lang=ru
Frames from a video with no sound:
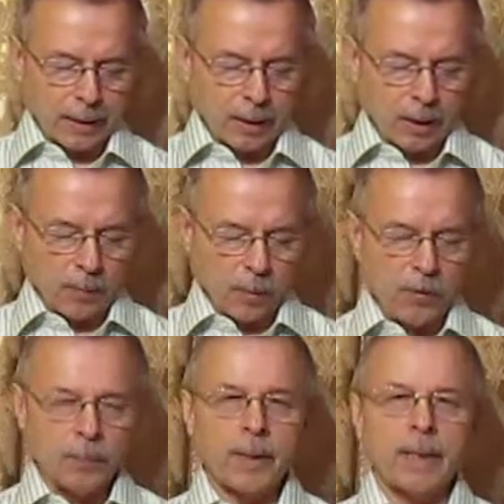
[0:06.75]
«Ты
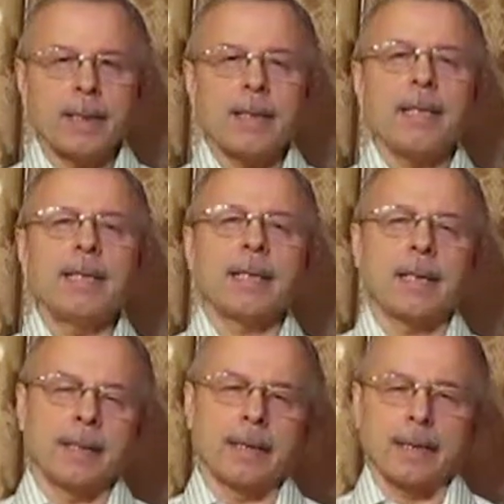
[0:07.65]
любовь моя
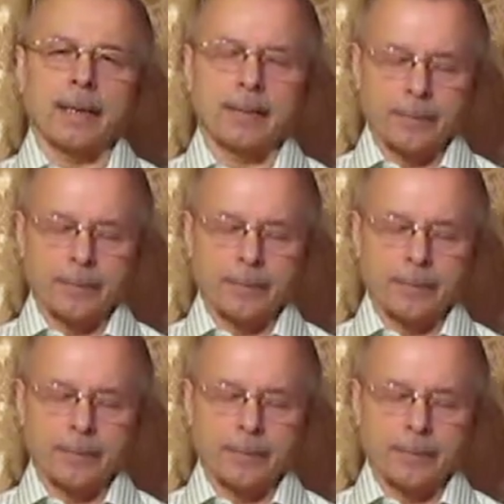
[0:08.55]
искренняя».